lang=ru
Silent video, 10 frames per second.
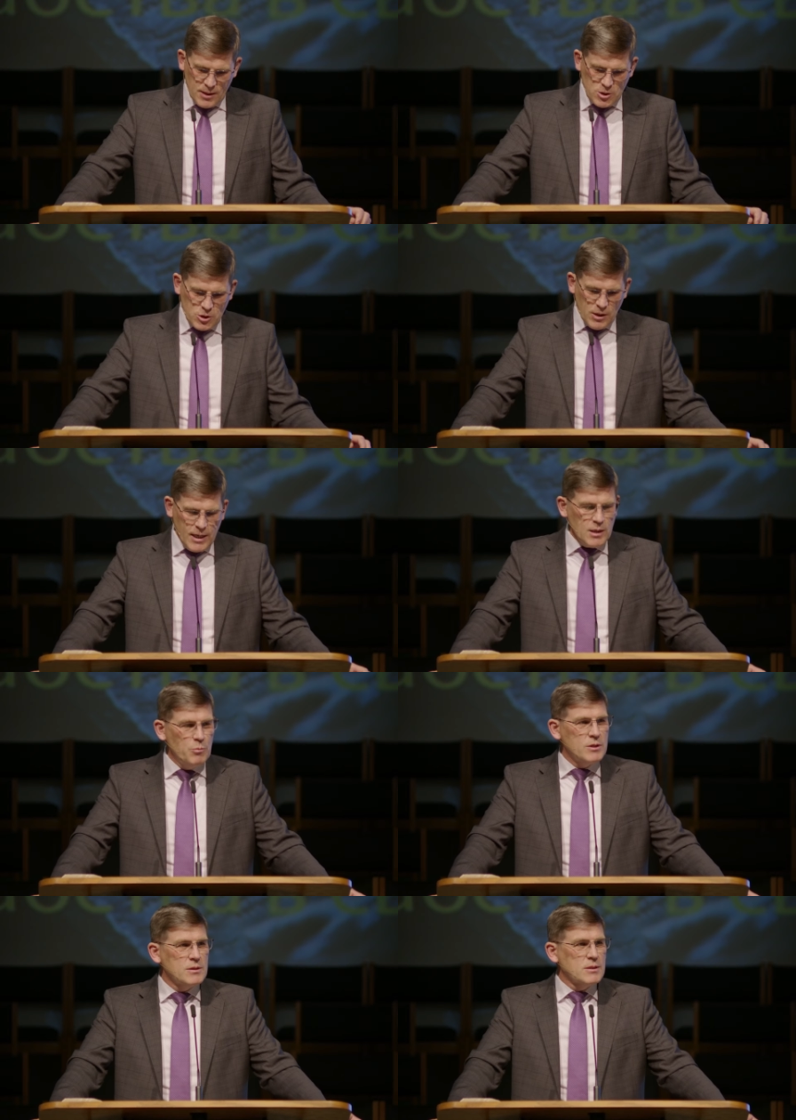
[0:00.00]
есть желание
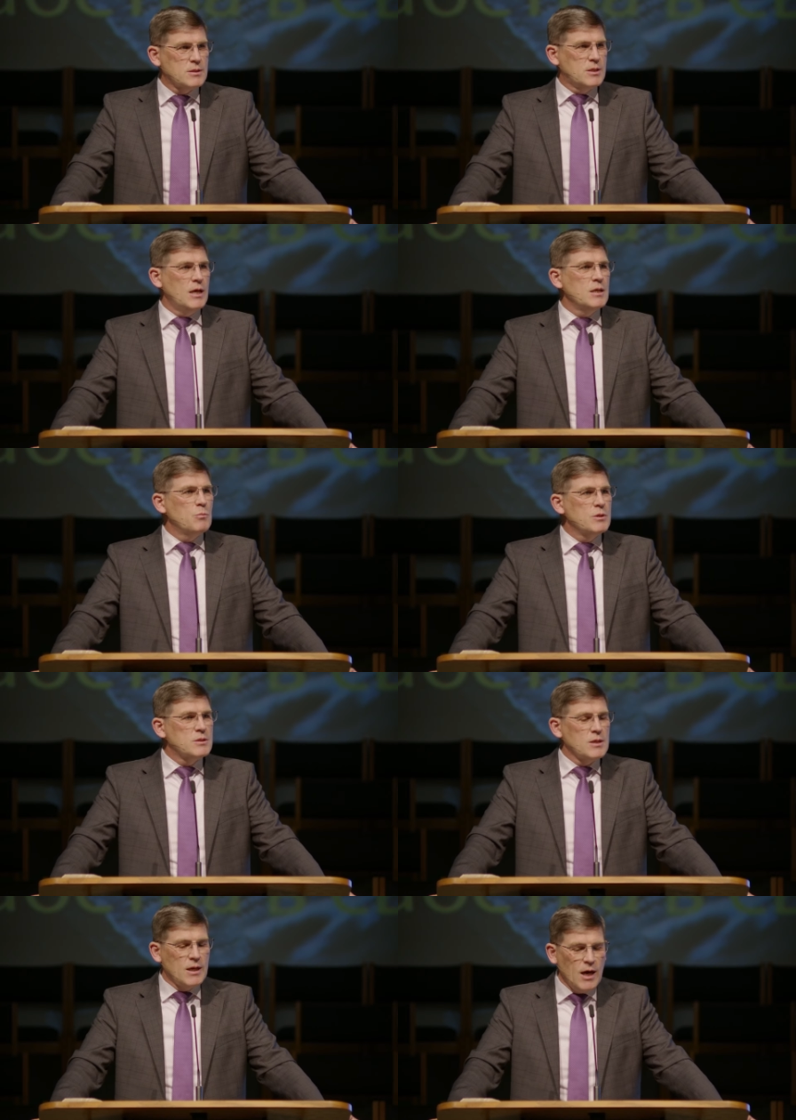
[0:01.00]
быть на сцене, быть
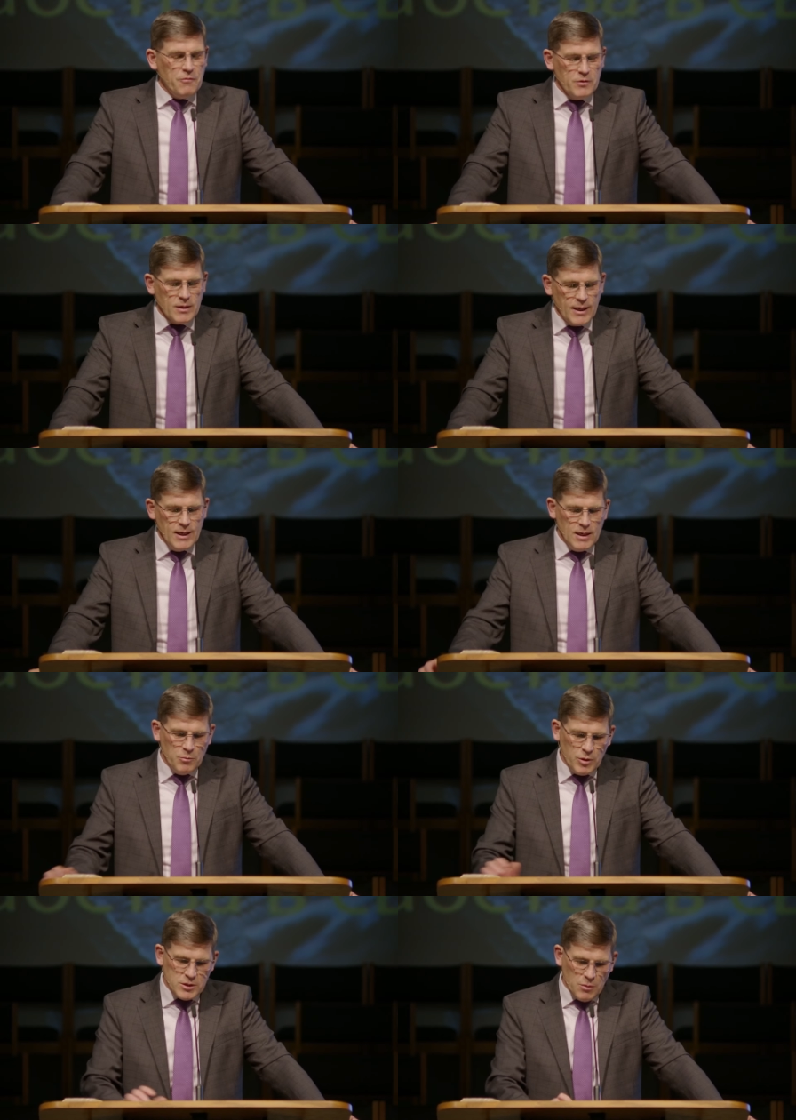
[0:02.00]
за кафедрой,
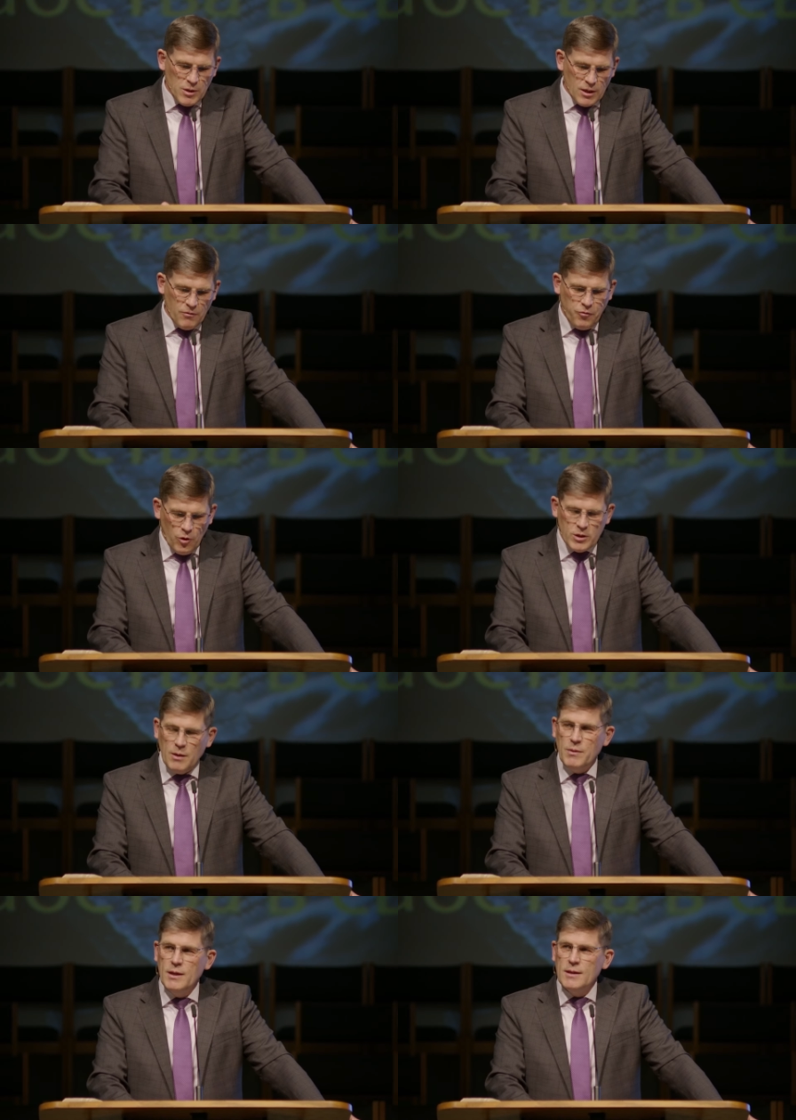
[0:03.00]
быть за
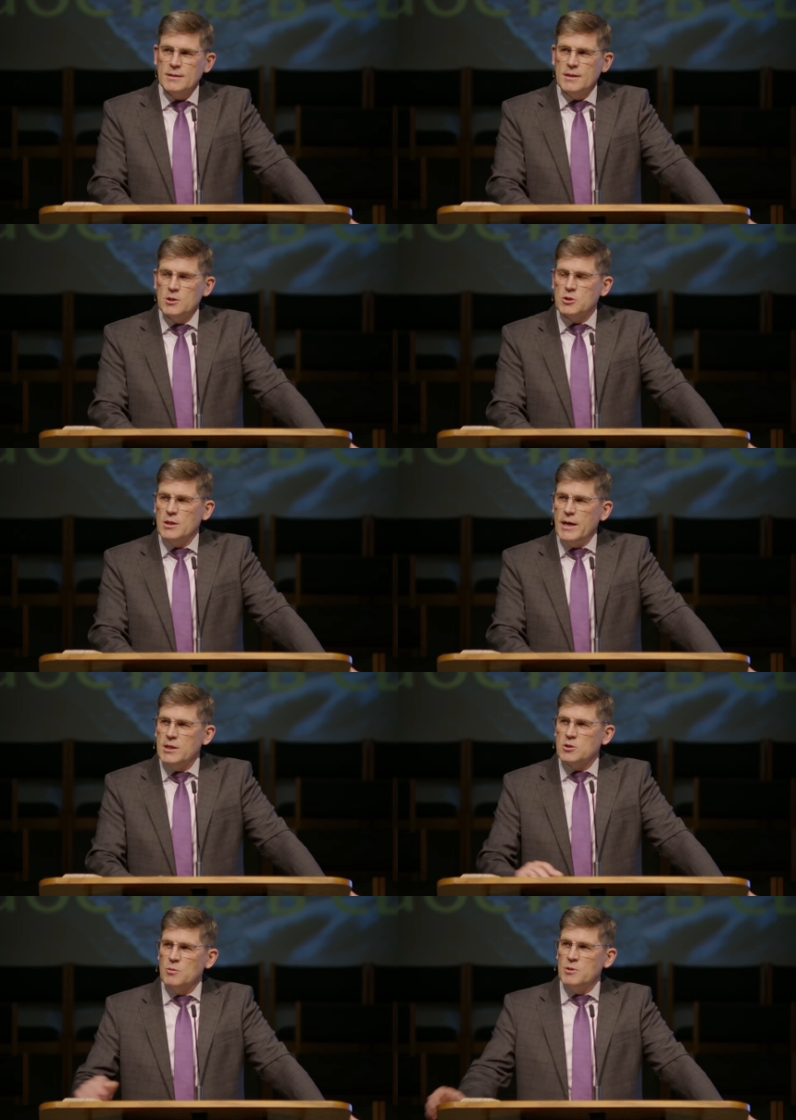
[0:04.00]
микрофоном, когда есть желание,
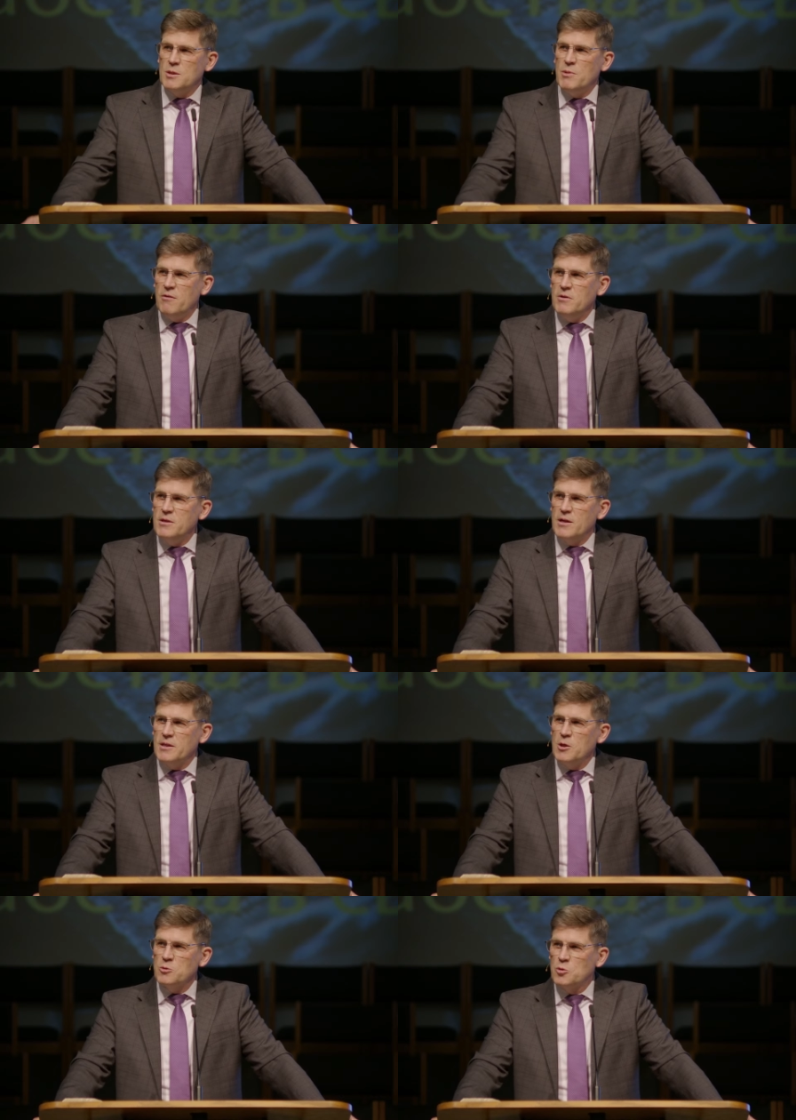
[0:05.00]
чтобы тебя видели на
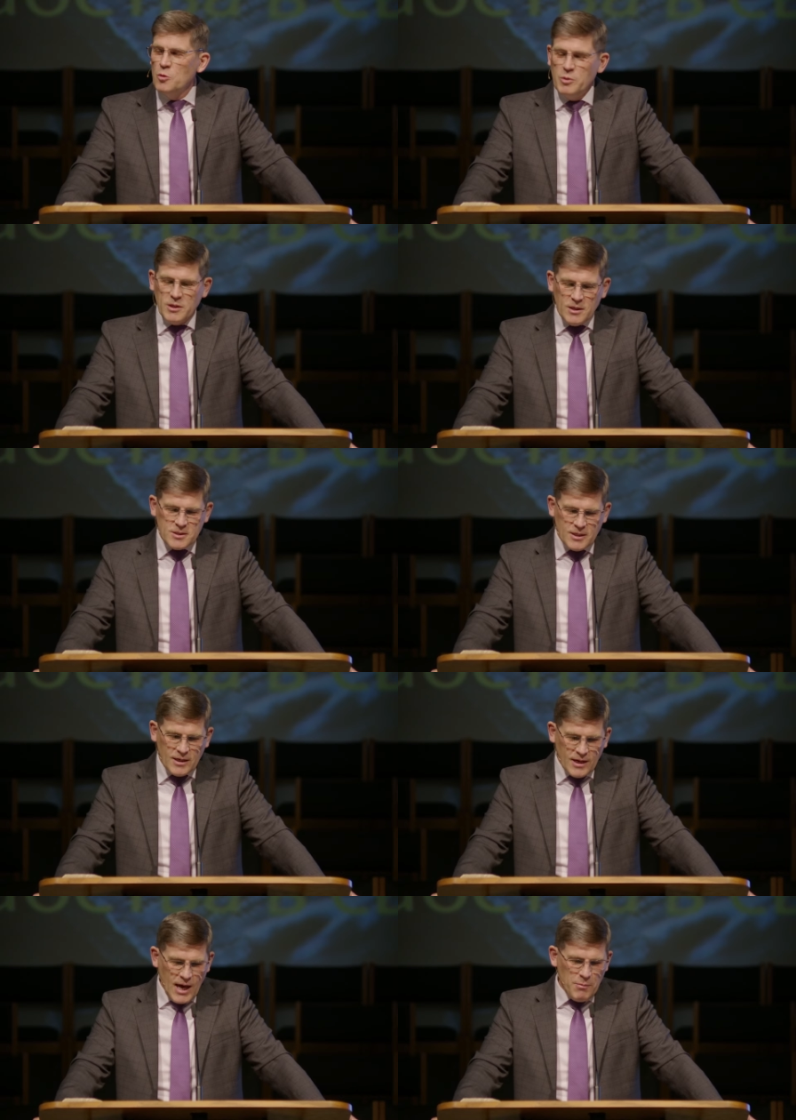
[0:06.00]
Ютубе, на
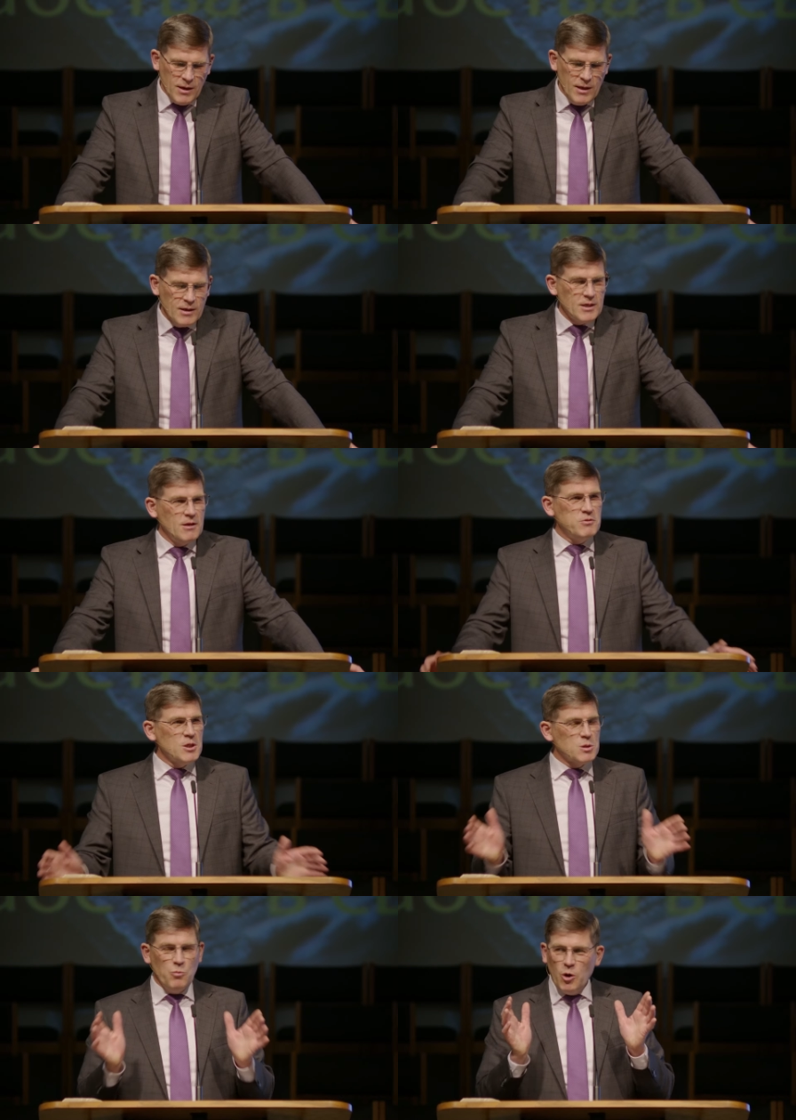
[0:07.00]
Инстаграме, когда все
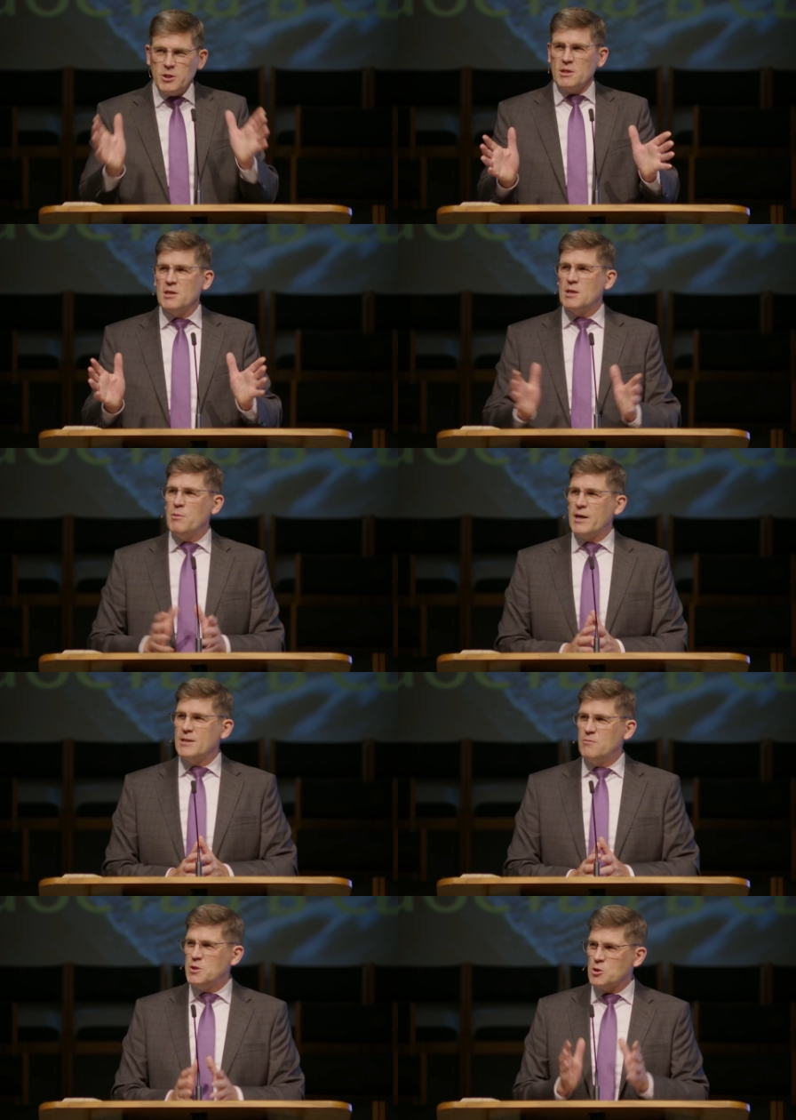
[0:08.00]
смотрят на тебя,
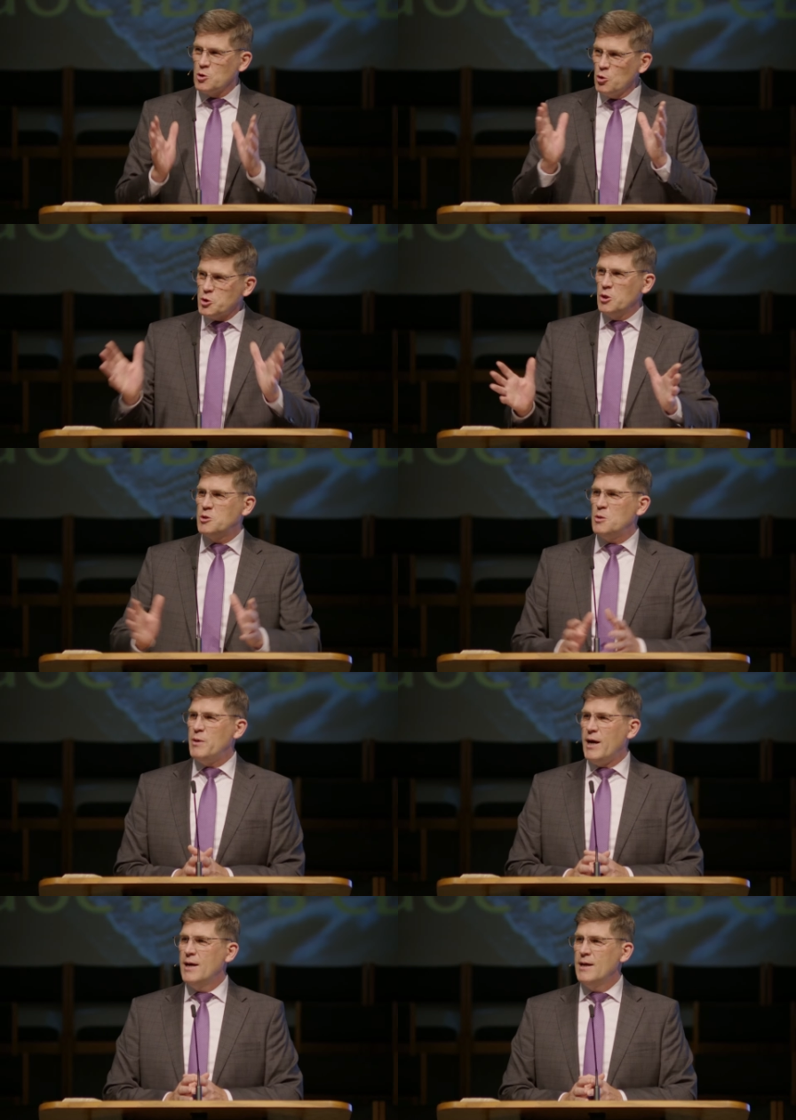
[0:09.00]
когда все слушают тебя,